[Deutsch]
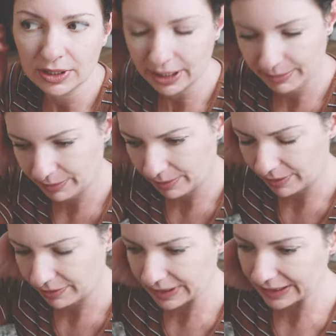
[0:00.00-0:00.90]
Ich habe ihm
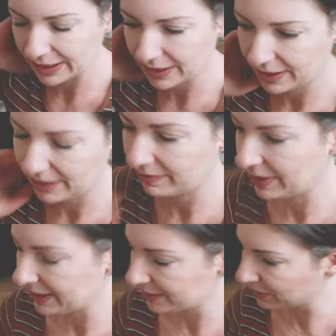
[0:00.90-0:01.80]
aber 40 gegeben,
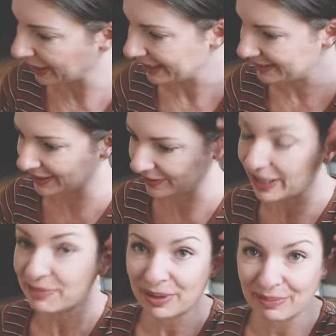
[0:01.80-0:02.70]
weil ich es nur rechtens
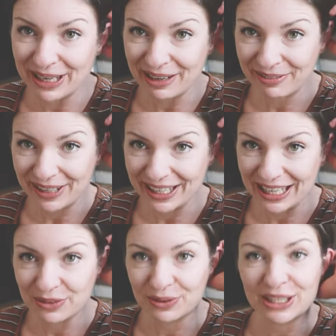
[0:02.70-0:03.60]
fand bei meiner
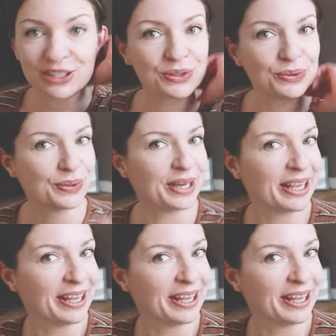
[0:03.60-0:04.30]
Verkalkulation.